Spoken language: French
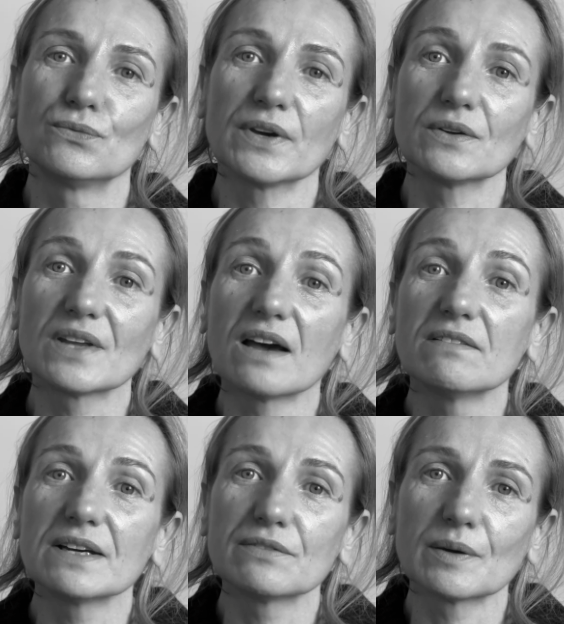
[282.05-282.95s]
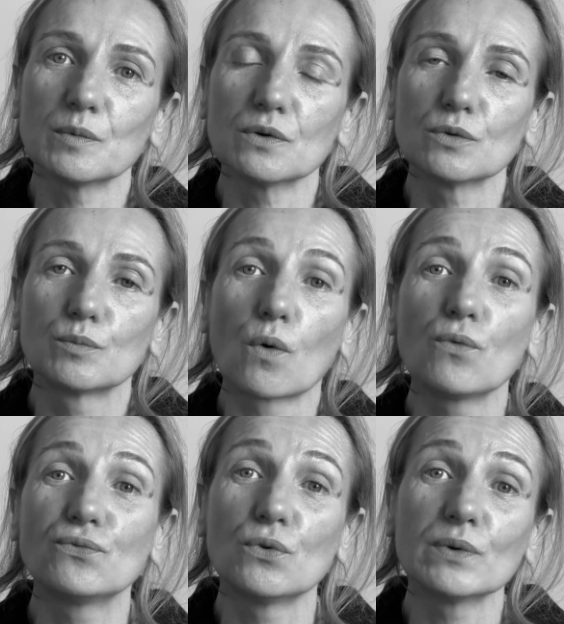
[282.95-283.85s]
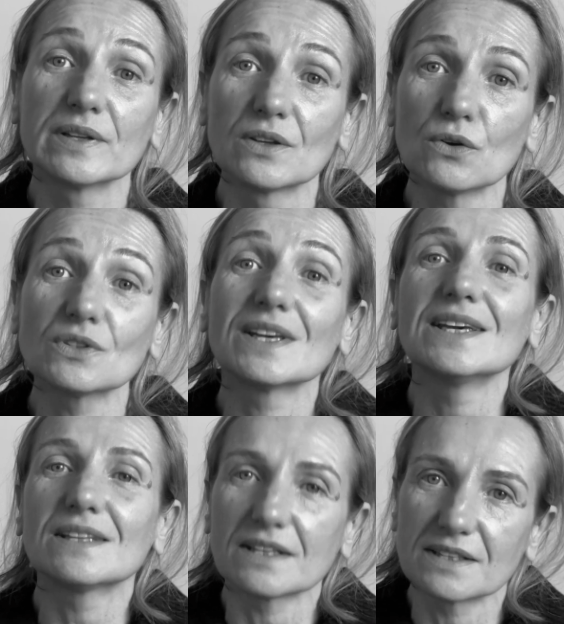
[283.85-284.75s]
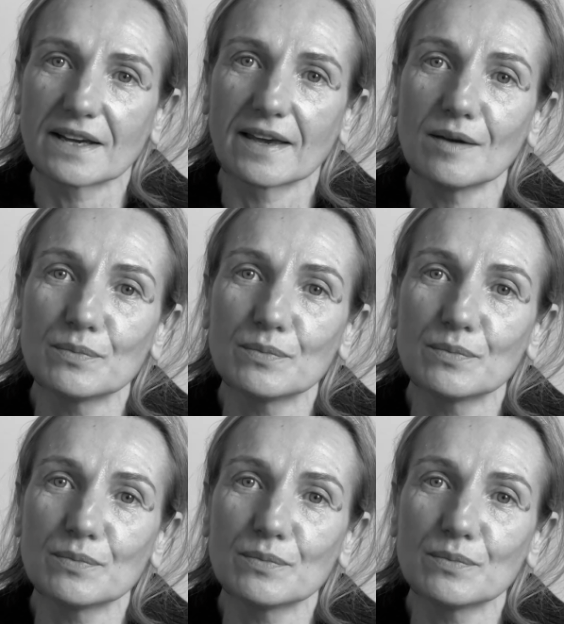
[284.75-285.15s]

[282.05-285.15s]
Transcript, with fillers: faire un travail vraiment profond, intense et très agréable,